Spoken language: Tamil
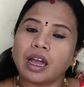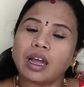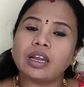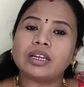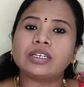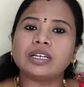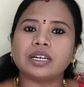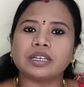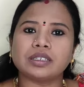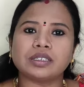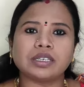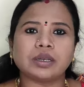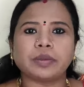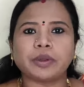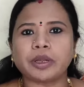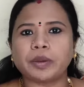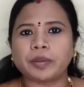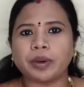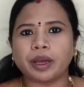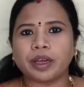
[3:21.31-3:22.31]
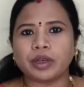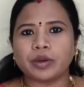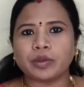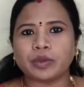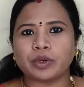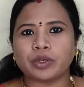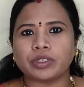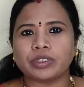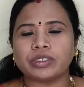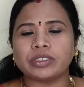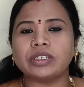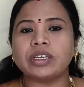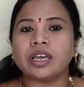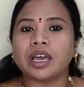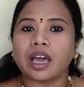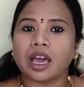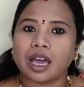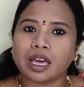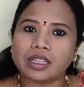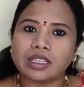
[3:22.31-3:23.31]
ஆண்களுக்கு அப்படின்னு பார்க்கும்பொழுது
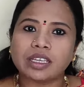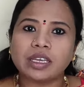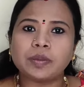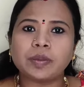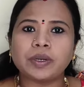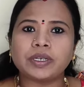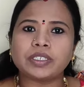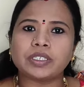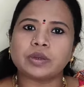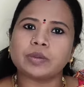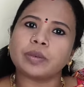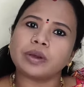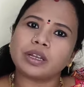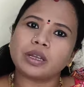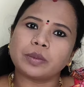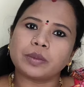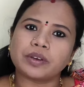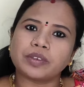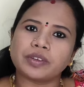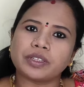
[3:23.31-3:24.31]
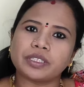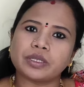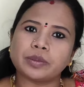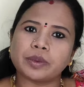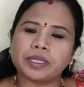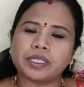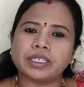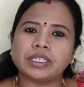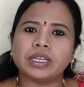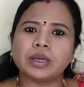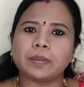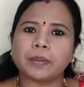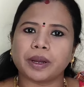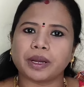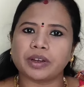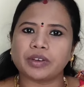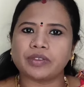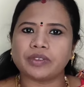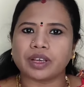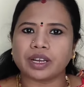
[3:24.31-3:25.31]
அதிகபட்சமாக நமக்கு வந்து பார்த்திங்கன்னா
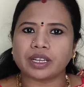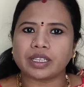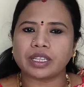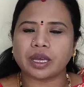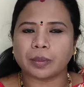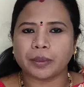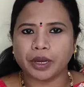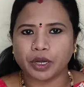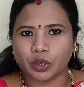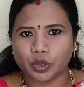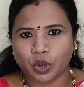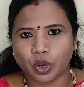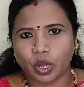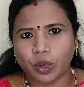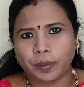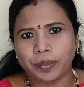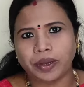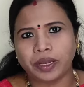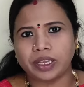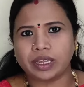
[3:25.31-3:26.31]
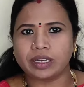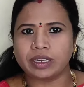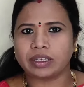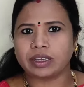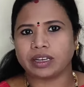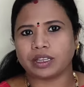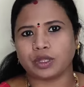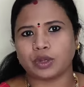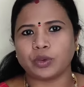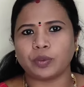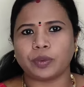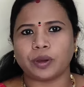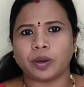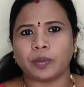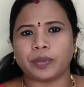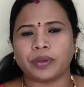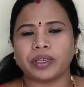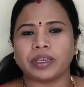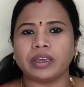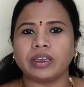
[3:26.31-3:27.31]
பணம் வர்றது அப்படியே ட்ராப் ஆகி நிற்கிறதையும்
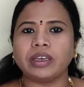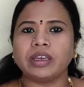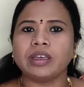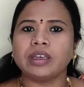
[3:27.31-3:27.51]
பார்ப்பீங்க